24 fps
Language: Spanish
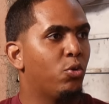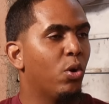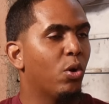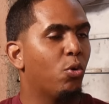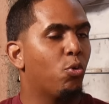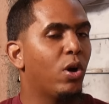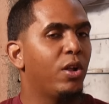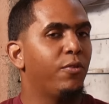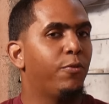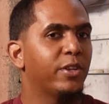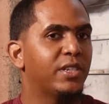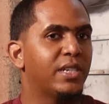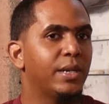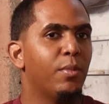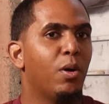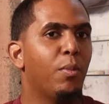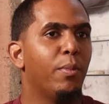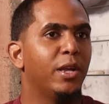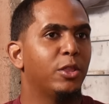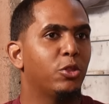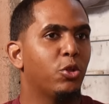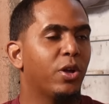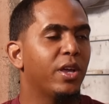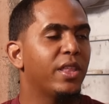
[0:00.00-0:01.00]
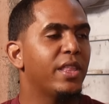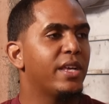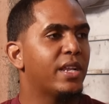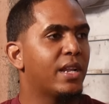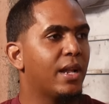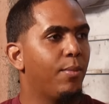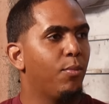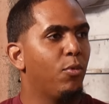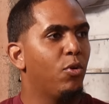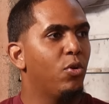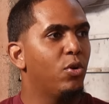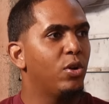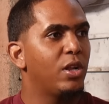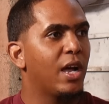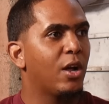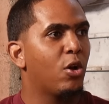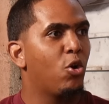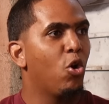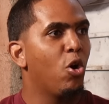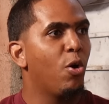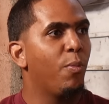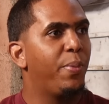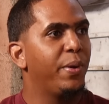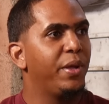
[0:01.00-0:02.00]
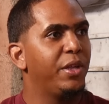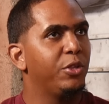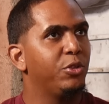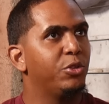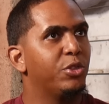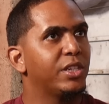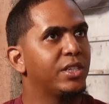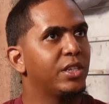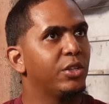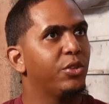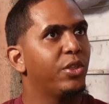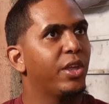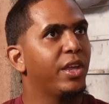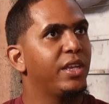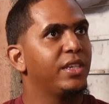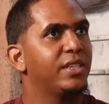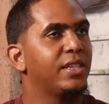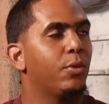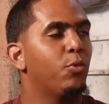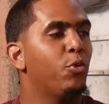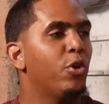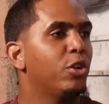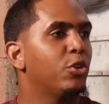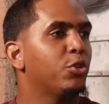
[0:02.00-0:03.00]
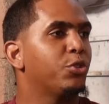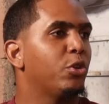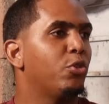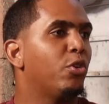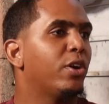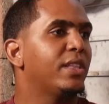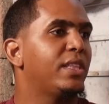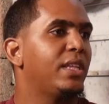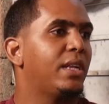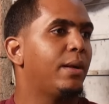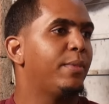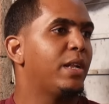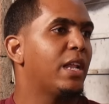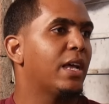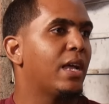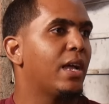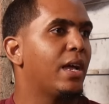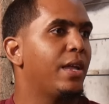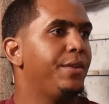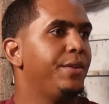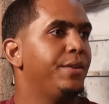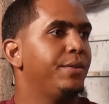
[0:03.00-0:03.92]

¿Cuál fue ese momento que derramó la copa y te sentó quizás, bueno, tengo que tirarme a la calle?